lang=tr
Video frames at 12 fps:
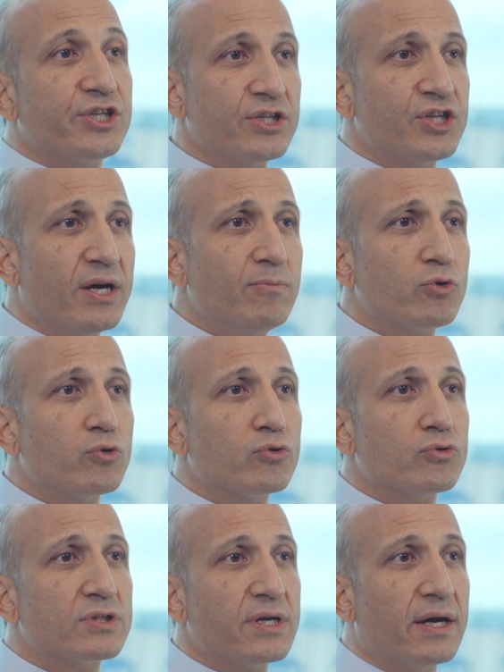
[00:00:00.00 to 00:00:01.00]
Çalışan
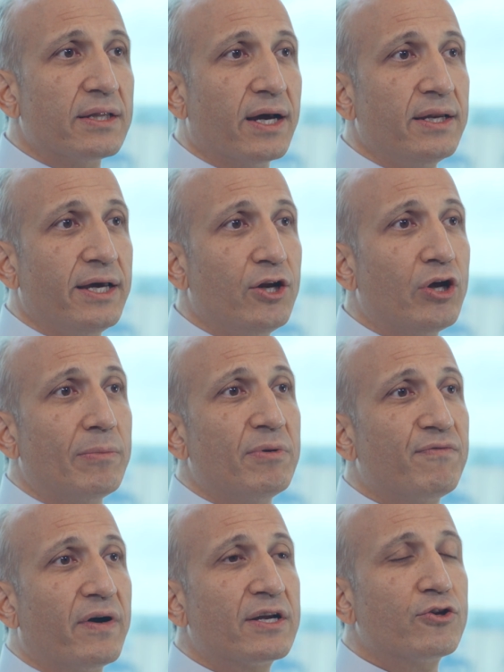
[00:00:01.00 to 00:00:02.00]
mutluluğunu sağlayan en
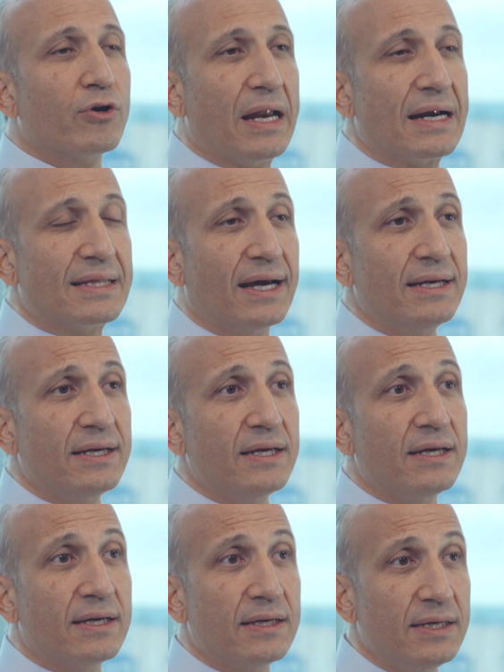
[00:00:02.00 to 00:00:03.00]
önemli faktörlerden
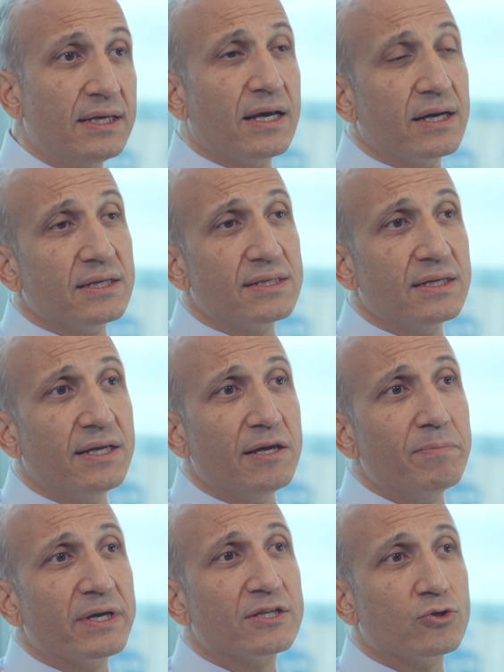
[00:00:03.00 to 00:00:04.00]
iki tanesine
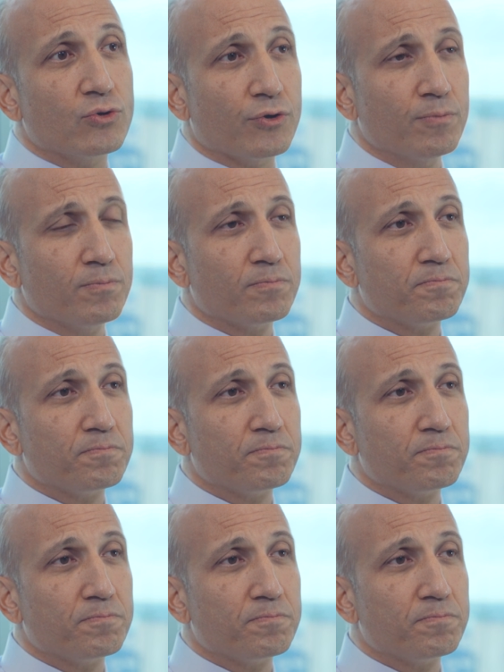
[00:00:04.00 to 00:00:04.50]
değinmek istiyorum.